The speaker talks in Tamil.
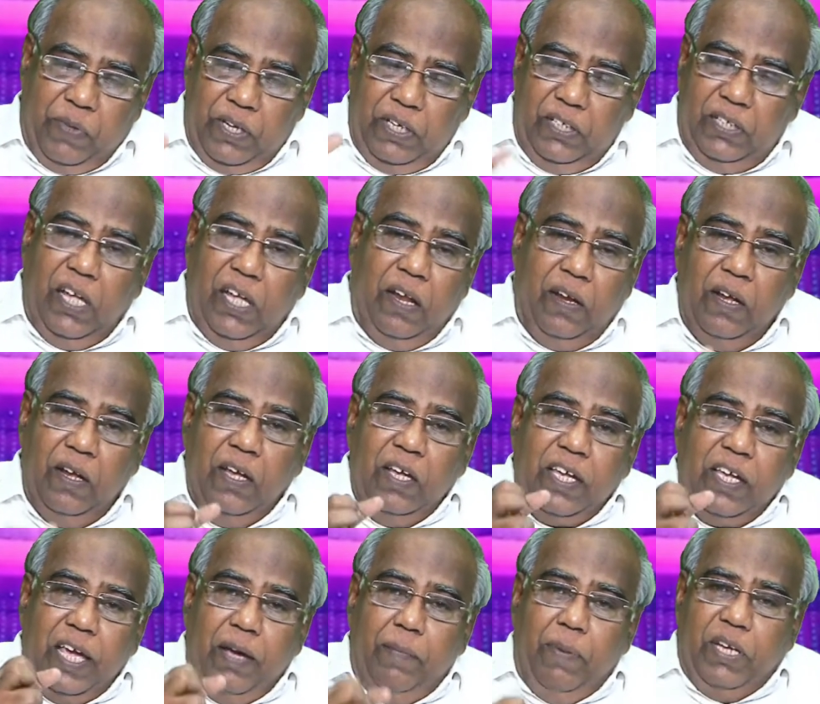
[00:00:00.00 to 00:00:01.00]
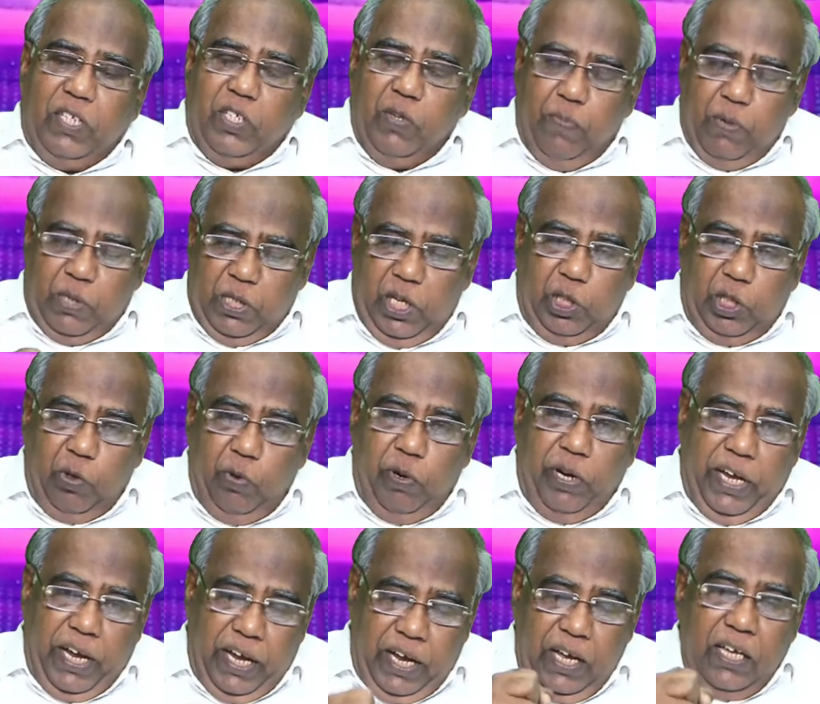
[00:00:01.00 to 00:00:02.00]
இதுதான் எபேசு
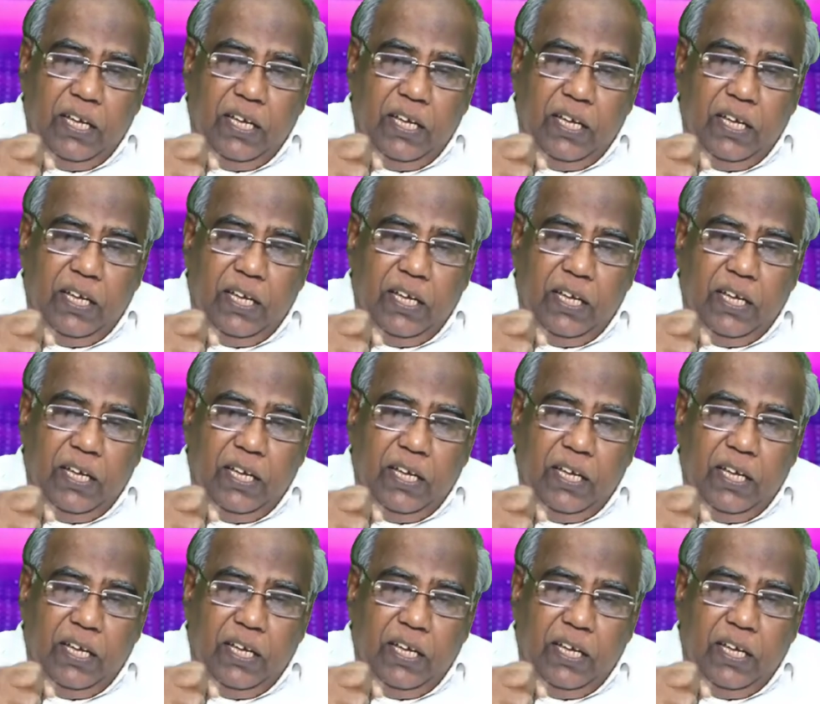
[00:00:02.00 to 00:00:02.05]
புஸ்தகத்தினுடைய